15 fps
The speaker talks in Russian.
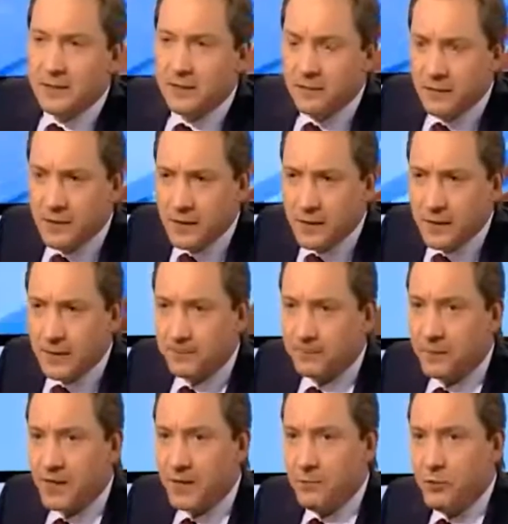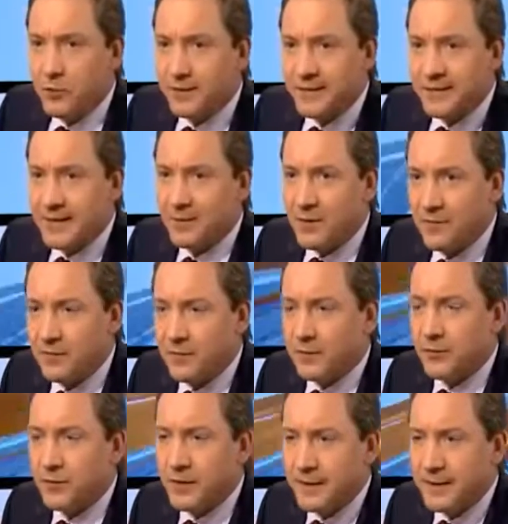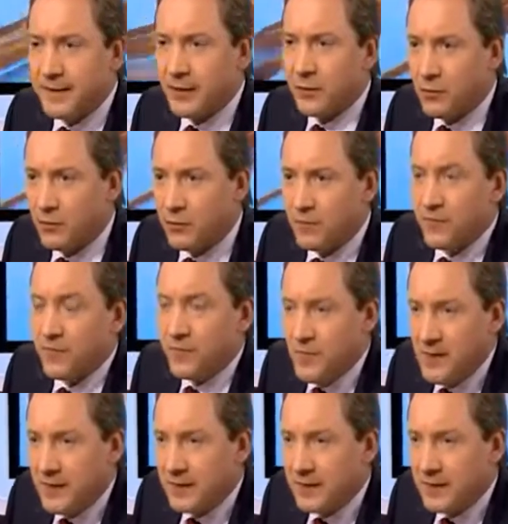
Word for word: сетевики имеют самые высокие доходы в